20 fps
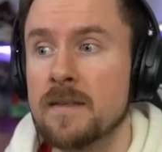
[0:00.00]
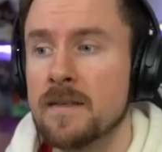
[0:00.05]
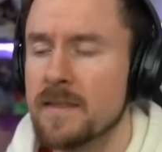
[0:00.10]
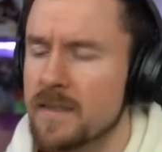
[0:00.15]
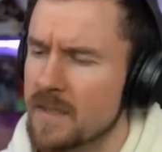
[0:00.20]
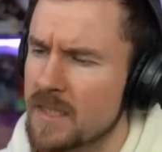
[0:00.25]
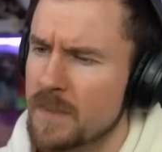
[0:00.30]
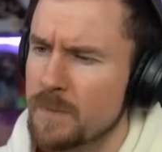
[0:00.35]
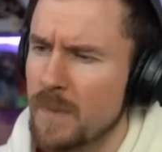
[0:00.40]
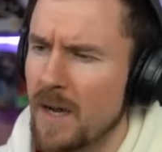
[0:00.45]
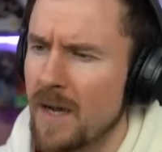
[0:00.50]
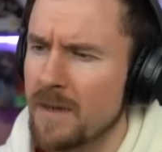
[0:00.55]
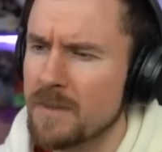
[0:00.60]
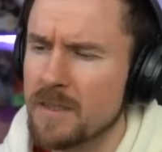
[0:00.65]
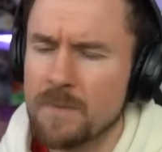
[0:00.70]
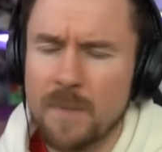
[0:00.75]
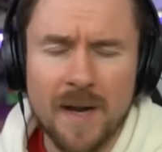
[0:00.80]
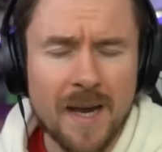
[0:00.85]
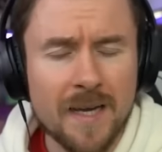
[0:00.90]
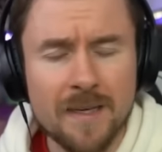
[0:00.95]
dieses Mal
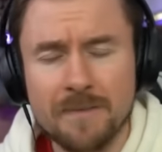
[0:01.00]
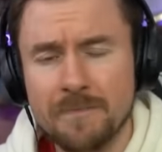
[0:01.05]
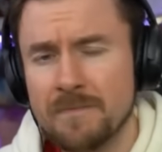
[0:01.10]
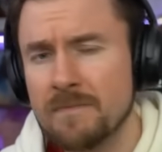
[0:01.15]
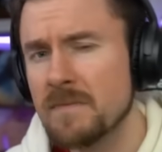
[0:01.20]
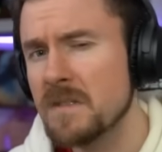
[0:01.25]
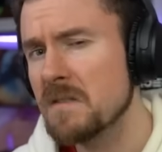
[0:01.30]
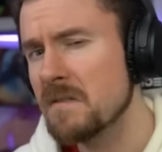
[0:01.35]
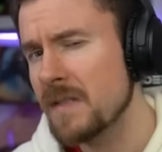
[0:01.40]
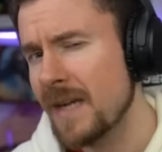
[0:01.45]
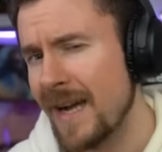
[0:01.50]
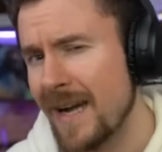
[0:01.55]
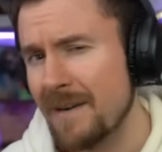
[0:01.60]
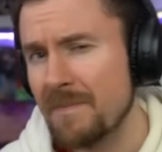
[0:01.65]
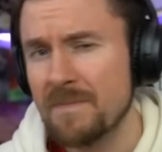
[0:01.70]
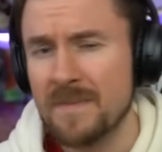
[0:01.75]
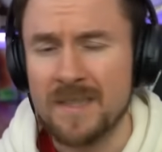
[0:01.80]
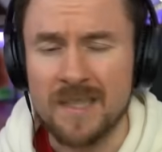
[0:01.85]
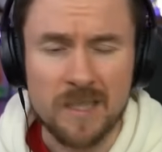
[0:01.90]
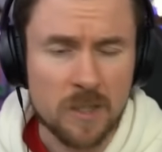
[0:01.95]
die beiden,
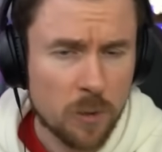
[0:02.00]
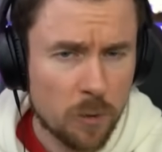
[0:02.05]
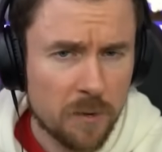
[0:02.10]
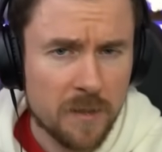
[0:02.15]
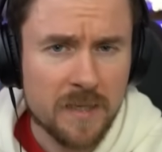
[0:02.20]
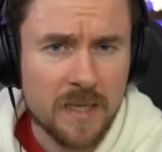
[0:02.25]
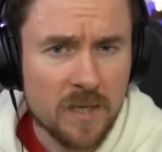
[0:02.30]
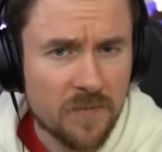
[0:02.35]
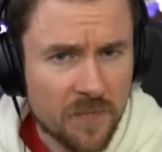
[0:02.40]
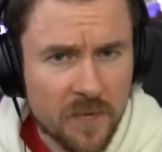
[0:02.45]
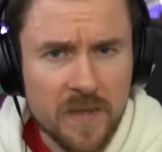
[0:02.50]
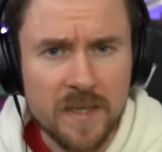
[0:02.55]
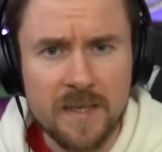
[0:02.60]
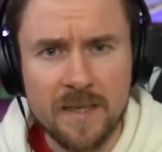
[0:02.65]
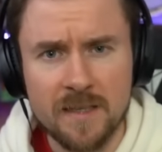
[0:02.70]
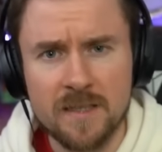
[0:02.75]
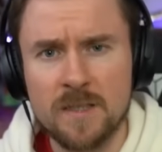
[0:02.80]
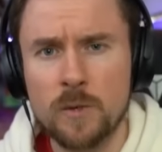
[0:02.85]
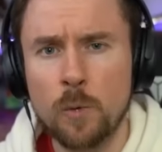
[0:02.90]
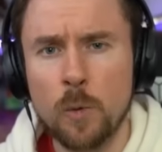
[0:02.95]
ja, die Königin finde ich
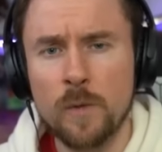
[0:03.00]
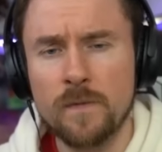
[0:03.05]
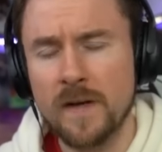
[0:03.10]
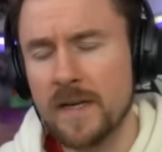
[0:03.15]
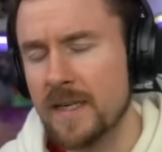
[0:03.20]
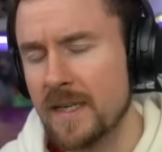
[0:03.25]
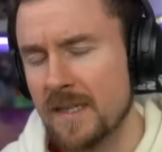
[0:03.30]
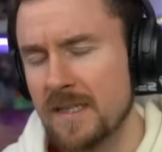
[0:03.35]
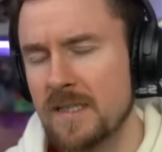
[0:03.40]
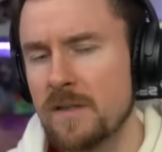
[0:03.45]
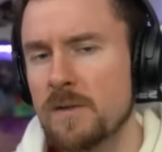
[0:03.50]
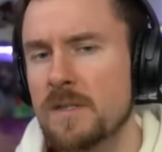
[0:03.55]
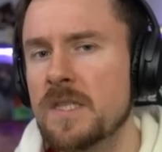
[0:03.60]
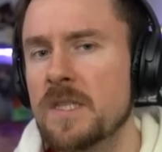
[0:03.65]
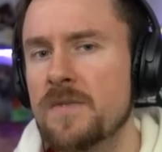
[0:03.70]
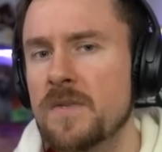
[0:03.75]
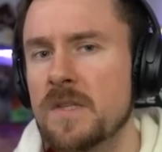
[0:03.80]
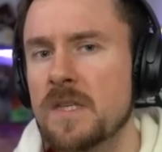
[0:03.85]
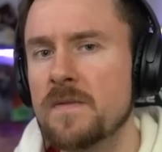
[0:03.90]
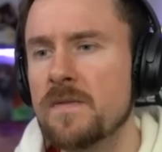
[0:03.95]
ganz cool, weil ich ganz
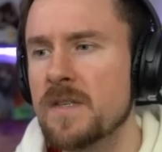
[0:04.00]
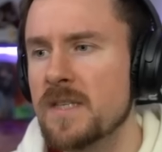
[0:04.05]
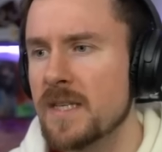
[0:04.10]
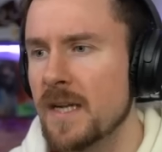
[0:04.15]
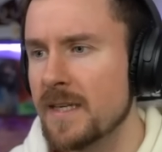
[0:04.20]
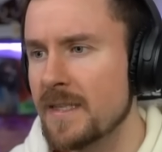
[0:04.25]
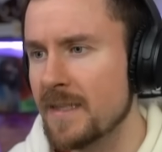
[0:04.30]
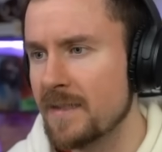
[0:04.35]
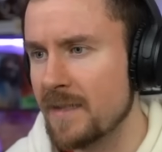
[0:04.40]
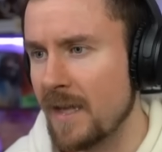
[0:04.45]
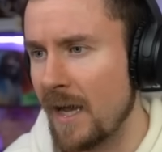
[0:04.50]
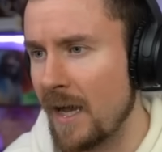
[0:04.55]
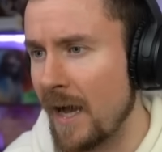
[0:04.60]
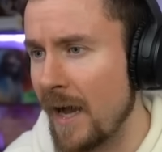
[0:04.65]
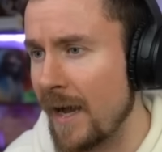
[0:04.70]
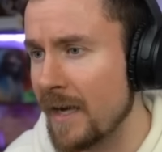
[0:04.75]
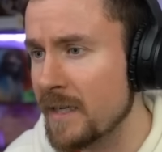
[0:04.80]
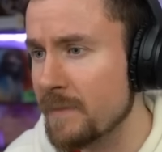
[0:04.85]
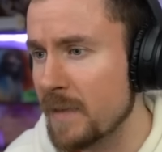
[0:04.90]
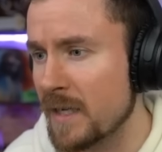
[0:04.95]
lustig finde, wie sie halt jetzt
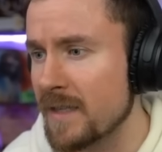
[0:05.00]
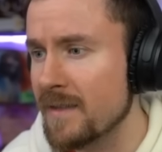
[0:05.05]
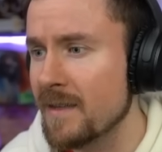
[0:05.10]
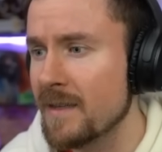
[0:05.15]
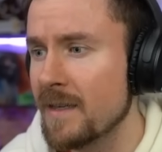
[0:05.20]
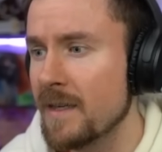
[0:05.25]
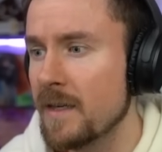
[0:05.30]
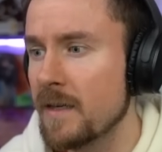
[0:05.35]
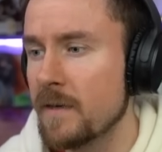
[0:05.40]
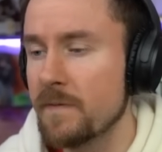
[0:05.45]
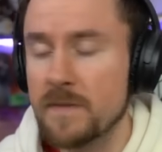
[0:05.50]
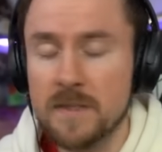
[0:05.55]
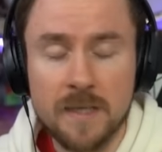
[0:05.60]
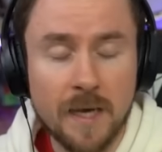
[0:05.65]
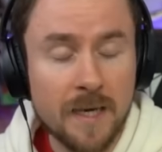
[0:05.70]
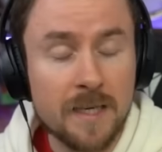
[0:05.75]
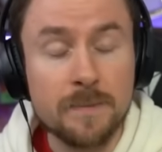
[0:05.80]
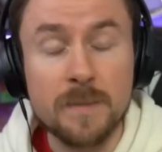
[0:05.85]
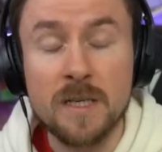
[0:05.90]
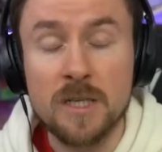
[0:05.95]
animiert, äh, wie
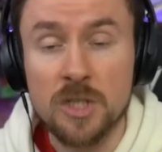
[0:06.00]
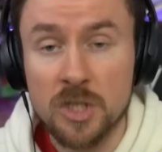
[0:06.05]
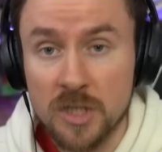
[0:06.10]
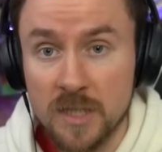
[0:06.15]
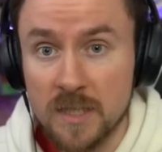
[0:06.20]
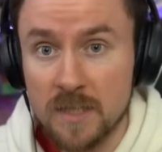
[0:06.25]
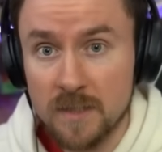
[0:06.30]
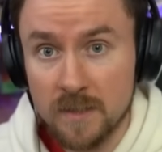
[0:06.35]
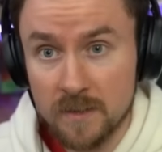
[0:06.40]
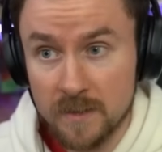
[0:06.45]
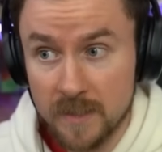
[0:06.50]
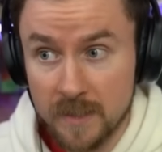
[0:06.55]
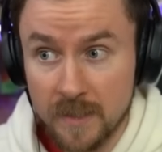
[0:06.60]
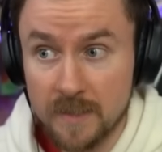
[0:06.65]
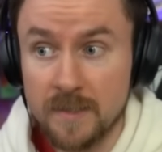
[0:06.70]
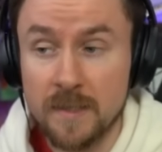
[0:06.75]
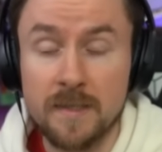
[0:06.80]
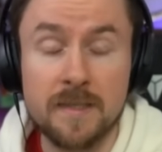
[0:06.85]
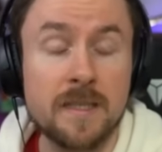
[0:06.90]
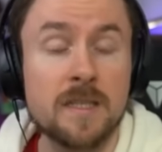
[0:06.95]
sie animiert schießt. Ihr seht
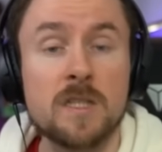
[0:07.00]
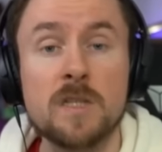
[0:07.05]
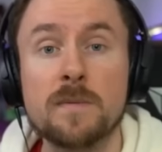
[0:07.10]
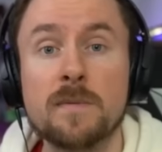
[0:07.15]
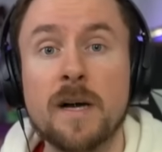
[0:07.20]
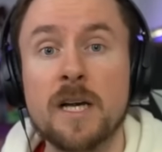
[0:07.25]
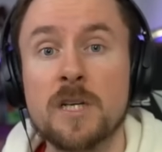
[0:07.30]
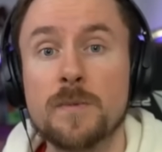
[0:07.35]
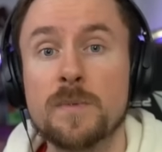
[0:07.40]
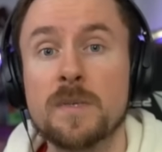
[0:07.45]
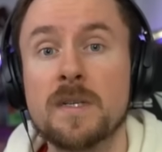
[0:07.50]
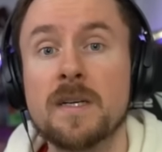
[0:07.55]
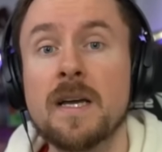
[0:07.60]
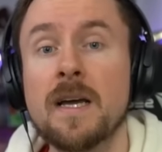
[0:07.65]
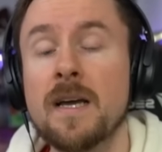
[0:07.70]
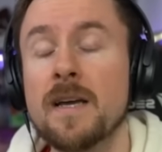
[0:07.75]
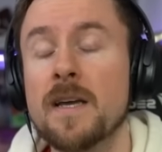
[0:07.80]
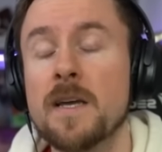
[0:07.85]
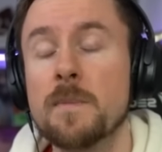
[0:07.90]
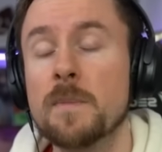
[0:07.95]
das jetzt hier zum Beispiel,
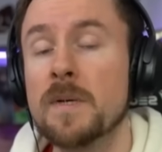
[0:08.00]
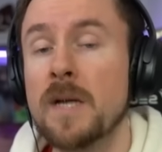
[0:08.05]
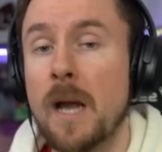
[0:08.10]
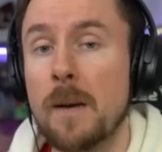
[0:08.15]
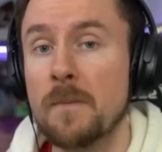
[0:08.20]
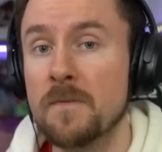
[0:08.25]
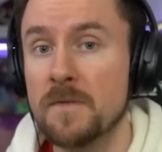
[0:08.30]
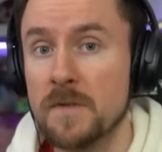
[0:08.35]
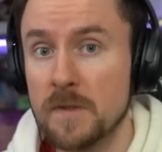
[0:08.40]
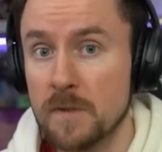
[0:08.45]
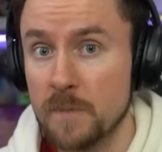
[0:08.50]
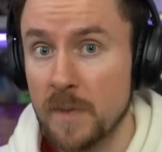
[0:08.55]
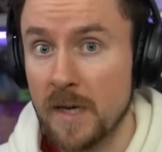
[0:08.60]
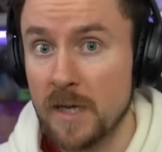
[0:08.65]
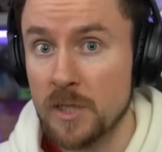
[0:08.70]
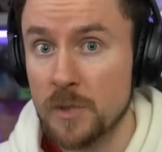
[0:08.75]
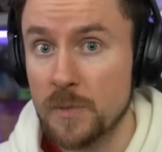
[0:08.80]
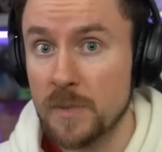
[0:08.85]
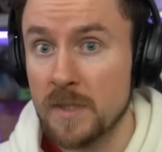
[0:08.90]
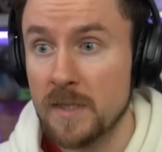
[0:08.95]
im Kampf zum
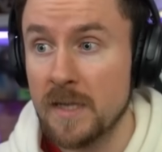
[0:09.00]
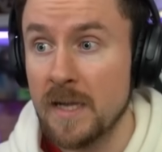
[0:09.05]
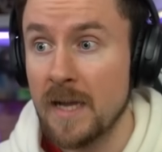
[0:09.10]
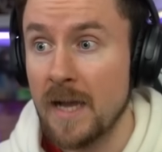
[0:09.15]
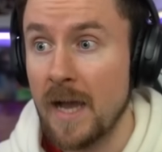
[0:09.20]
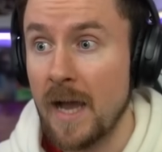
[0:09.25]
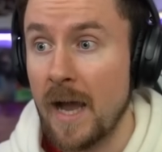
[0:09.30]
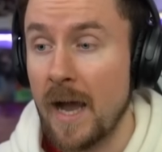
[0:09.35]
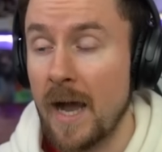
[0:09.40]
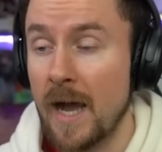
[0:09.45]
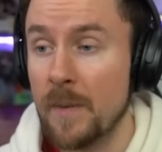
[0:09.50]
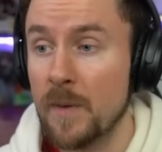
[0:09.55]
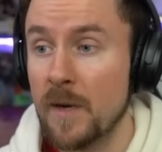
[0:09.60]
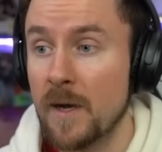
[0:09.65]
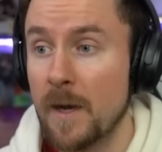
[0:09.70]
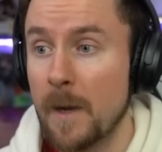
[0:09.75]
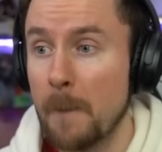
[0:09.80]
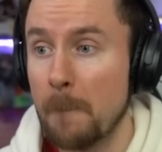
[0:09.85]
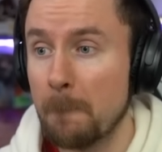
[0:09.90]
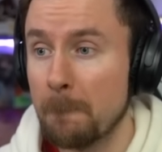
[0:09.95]
Beispiel.
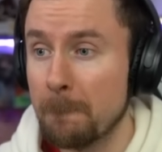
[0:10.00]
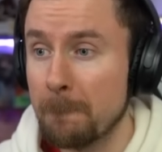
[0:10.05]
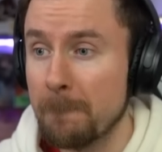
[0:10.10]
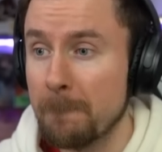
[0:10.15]
Aber